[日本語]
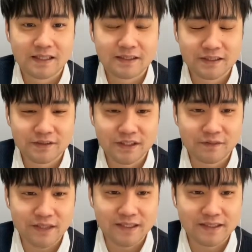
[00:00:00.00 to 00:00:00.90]
スキル遅
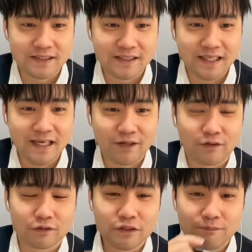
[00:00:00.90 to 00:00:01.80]
延ふたつ。で、
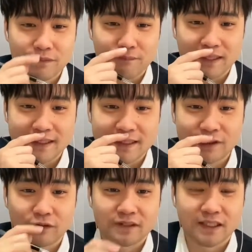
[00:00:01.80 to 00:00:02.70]
これ、ウソップの
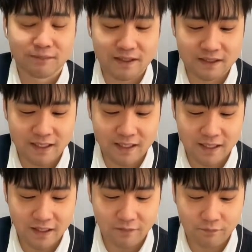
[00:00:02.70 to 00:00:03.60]
パチンコをつけてますね。
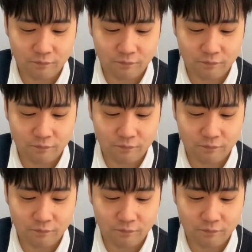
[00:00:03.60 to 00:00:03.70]
はい。